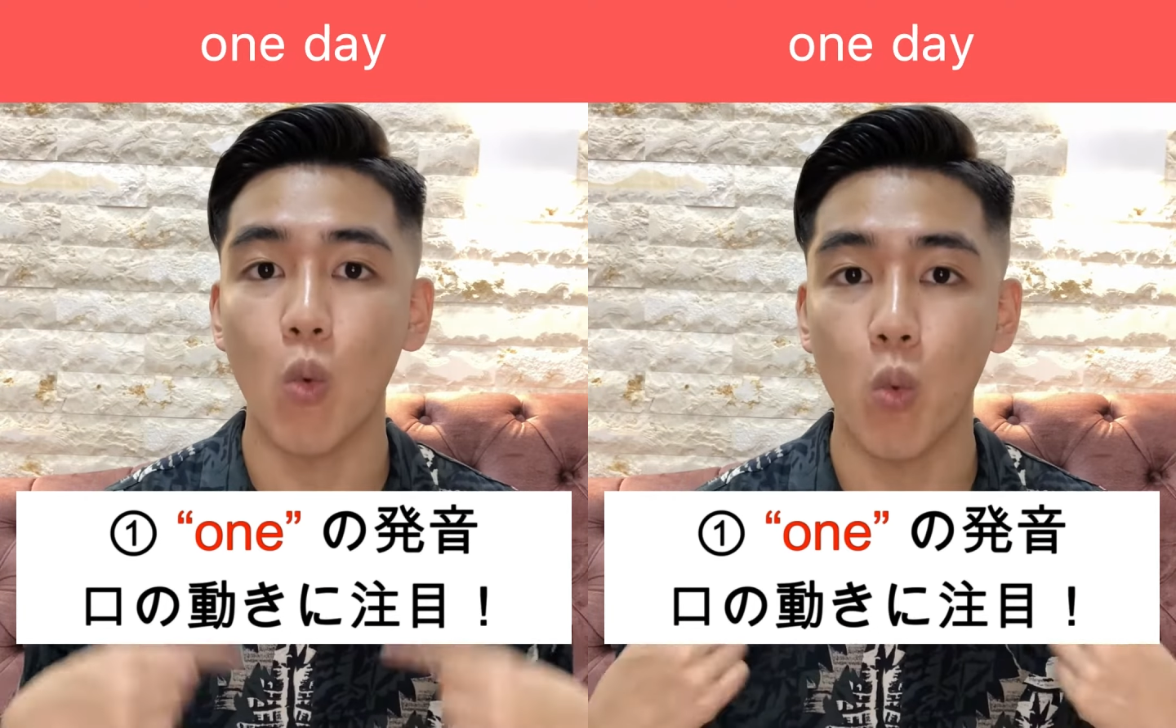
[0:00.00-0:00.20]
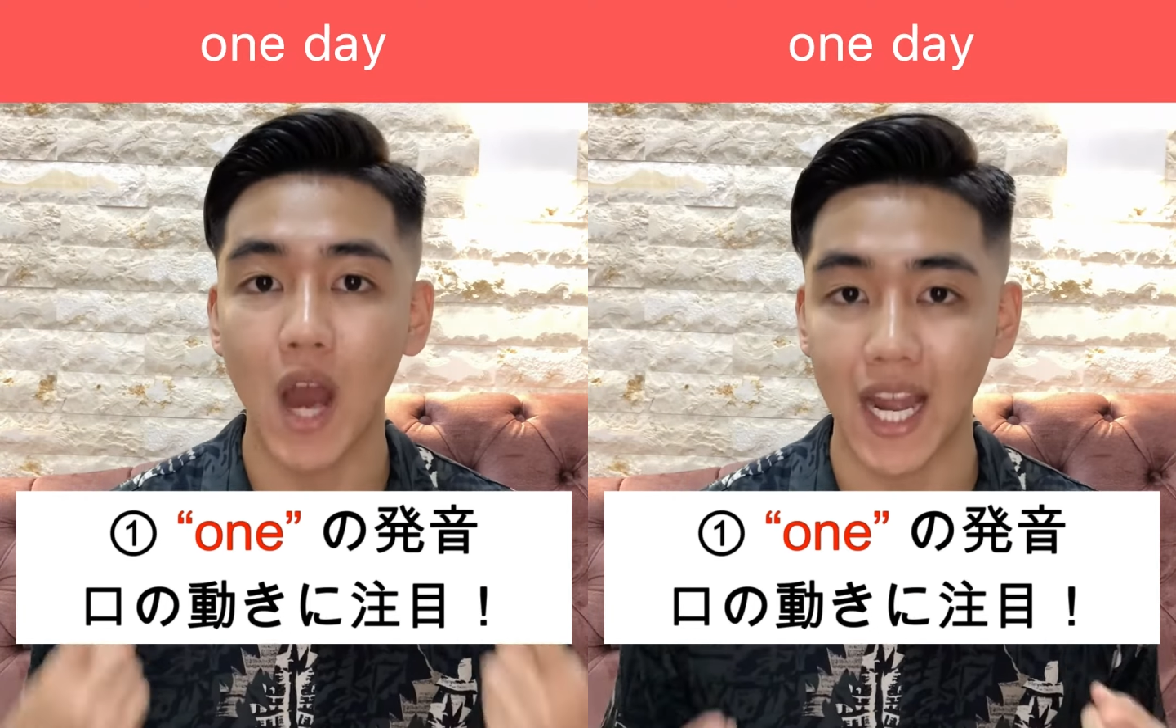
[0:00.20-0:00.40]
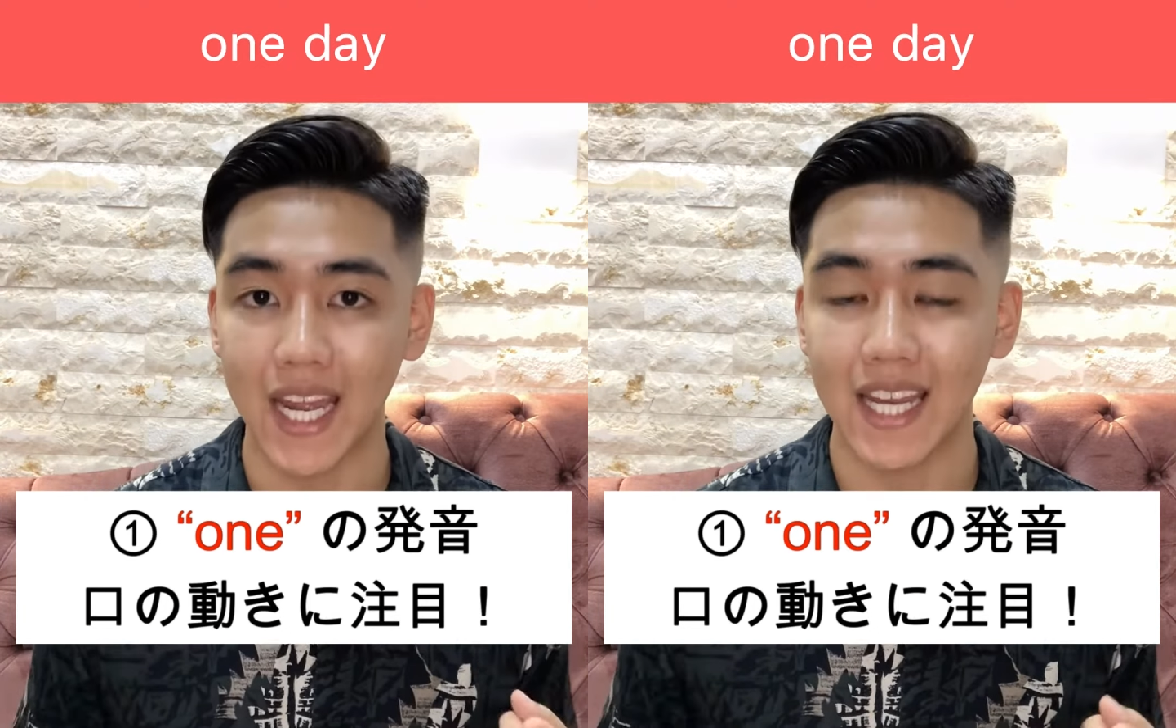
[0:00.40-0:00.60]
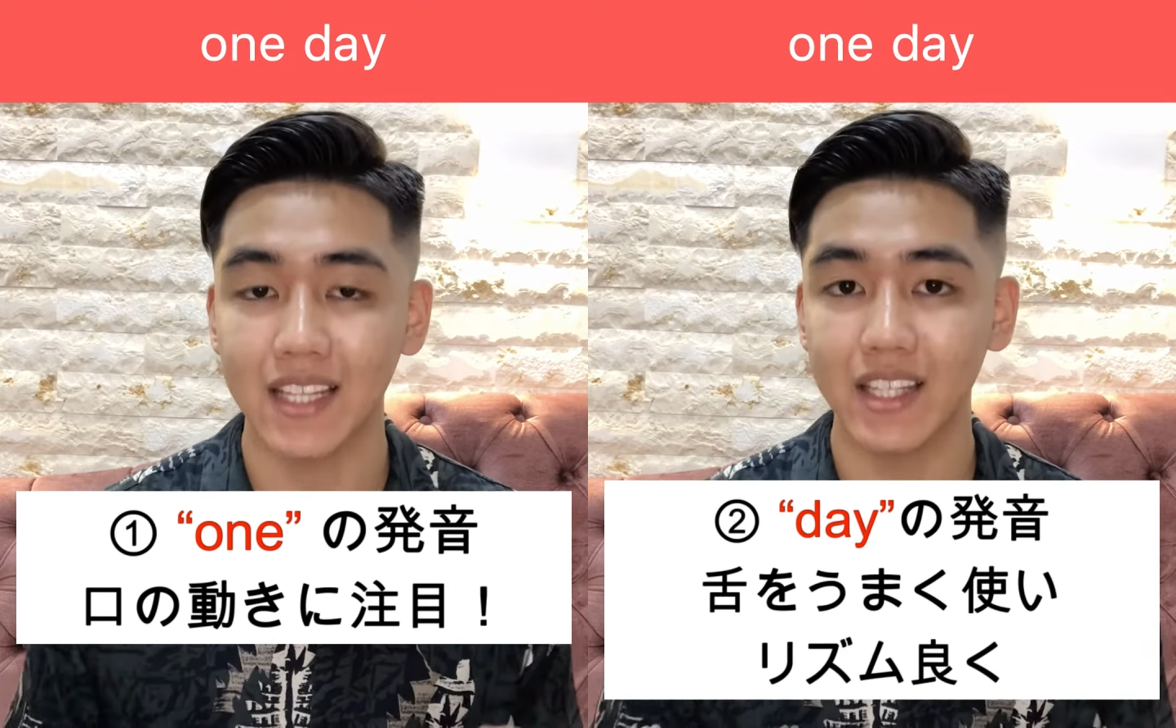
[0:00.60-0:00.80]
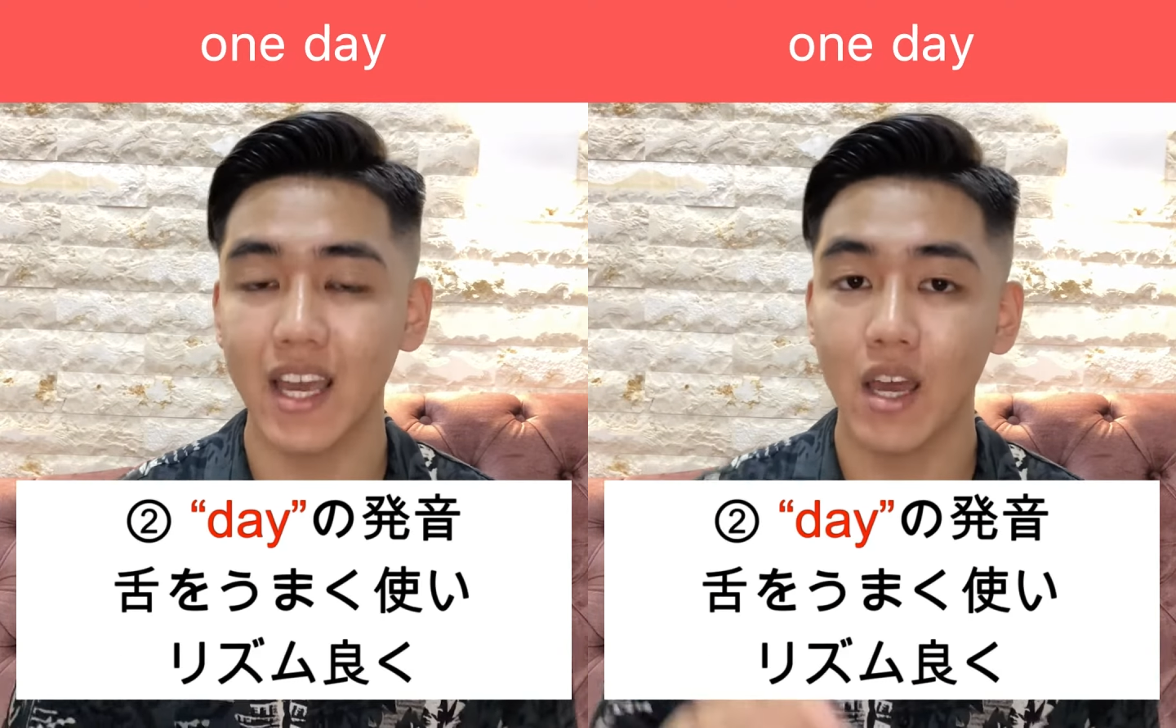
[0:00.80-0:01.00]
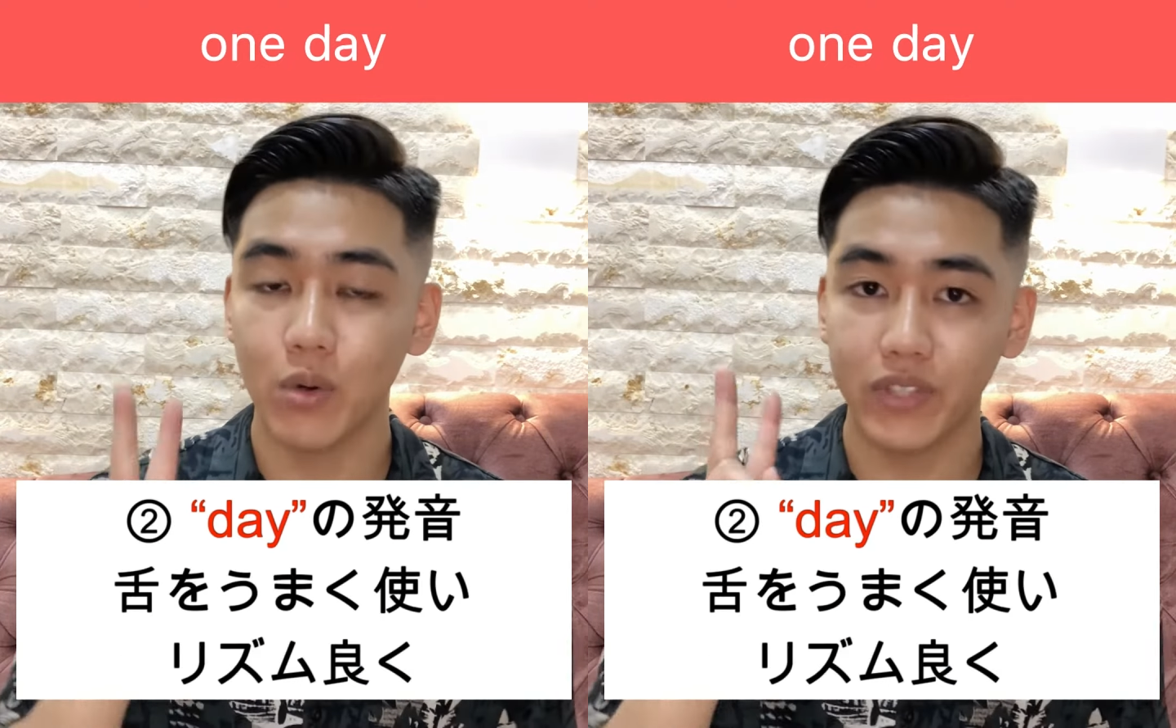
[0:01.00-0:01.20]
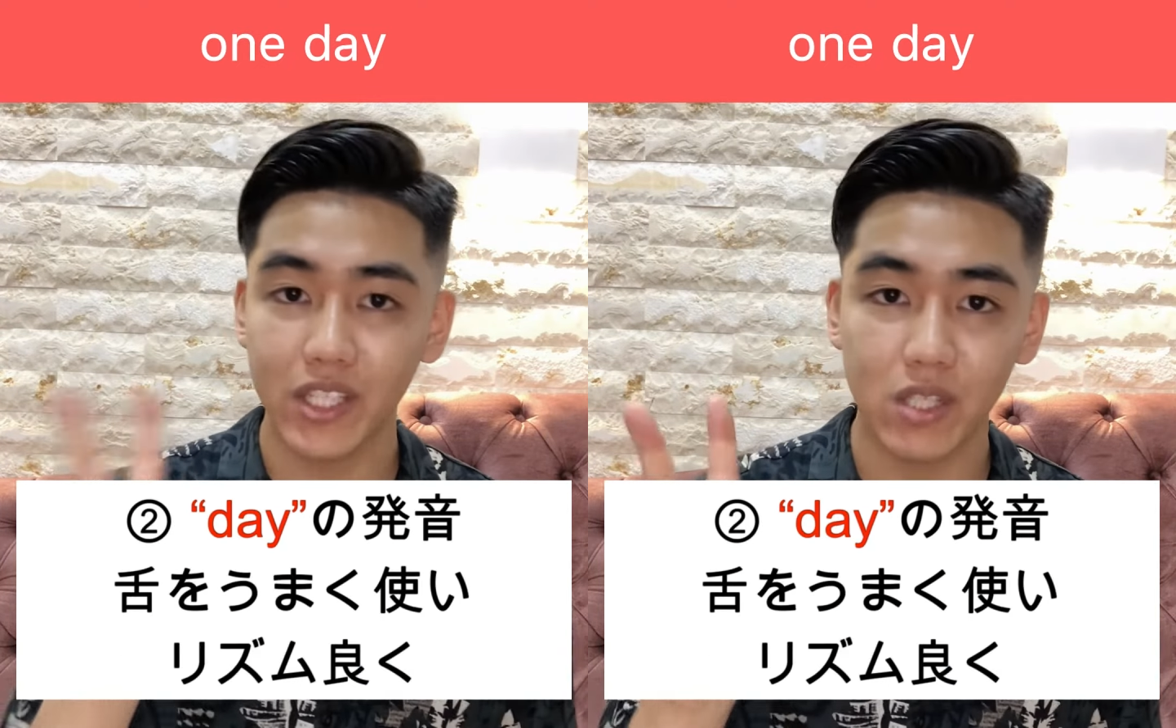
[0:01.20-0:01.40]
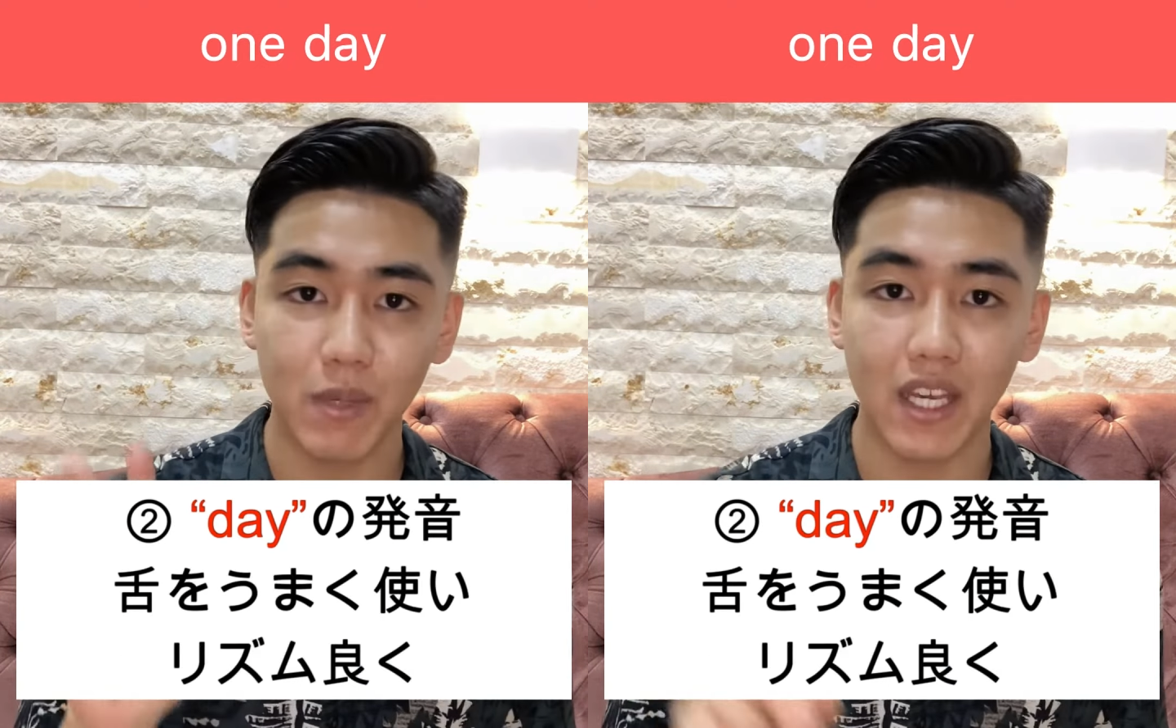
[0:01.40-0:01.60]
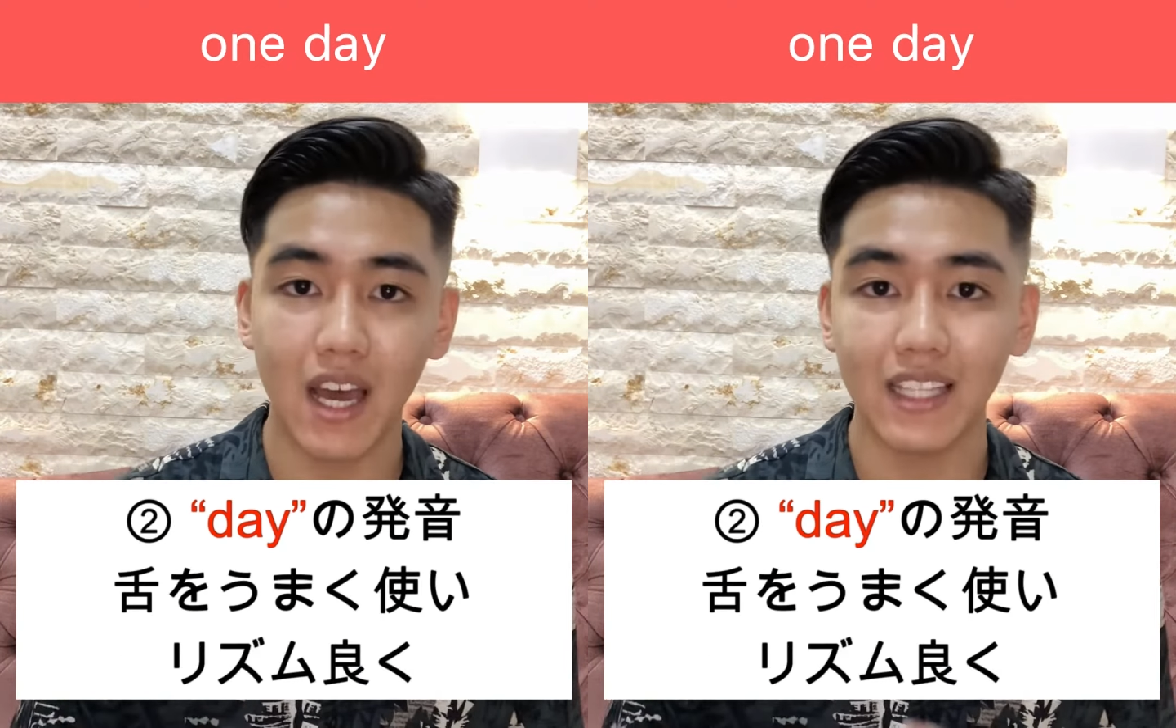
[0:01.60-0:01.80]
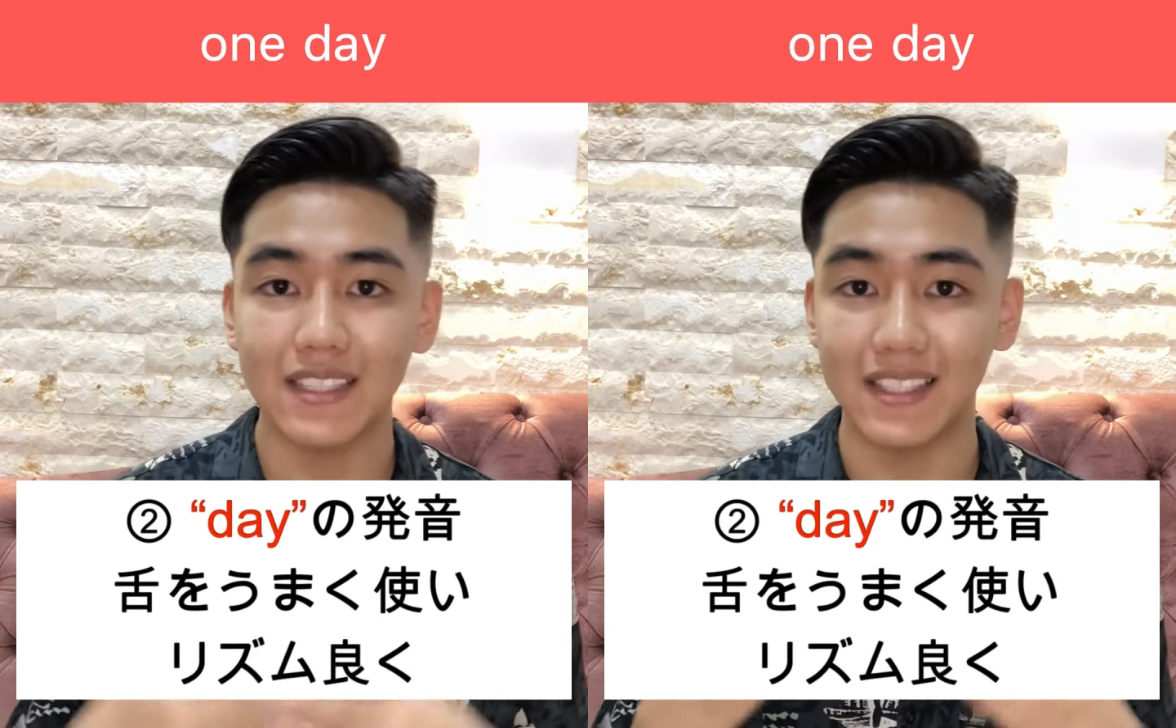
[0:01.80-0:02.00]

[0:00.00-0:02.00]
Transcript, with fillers: one で2つ目が